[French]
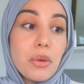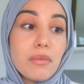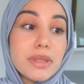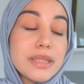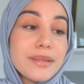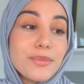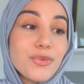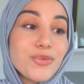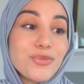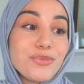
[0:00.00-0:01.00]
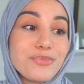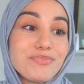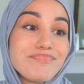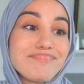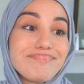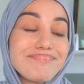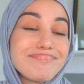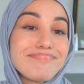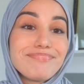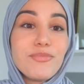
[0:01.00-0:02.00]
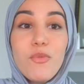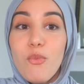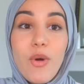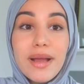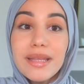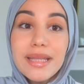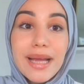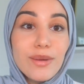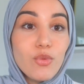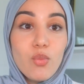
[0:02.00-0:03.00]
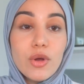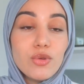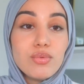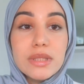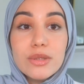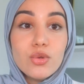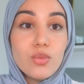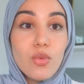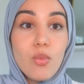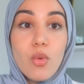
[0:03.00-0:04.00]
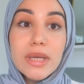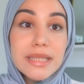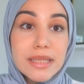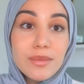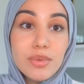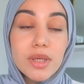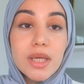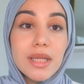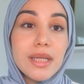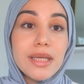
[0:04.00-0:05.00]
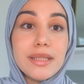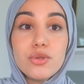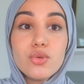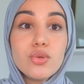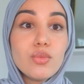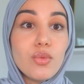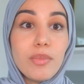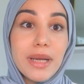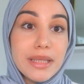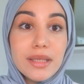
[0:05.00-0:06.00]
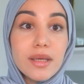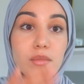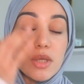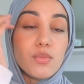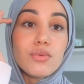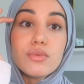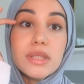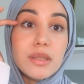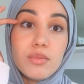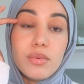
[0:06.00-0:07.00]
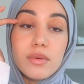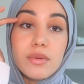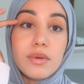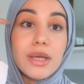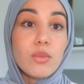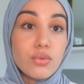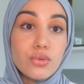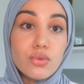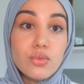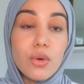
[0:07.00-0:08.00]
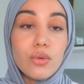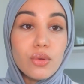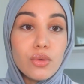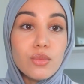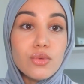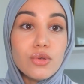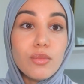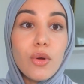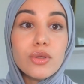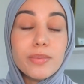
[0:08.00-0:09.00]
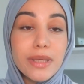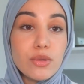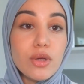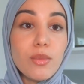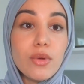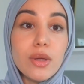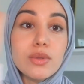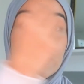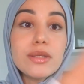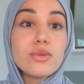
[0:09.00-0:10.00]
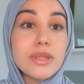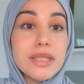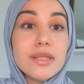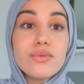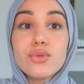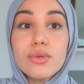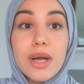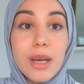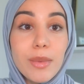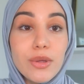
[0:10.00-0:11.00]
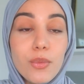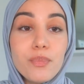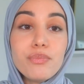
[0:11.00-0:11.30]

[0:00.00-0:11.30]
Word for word: on va dire, mon, mon mois idéal, mon mois 2.0, mon mois cible, et du coup mon planning un petit peu cible. Et en plus, nous, en tant que musulmans, spirituellement, on a aussi l'objectif du ramadan.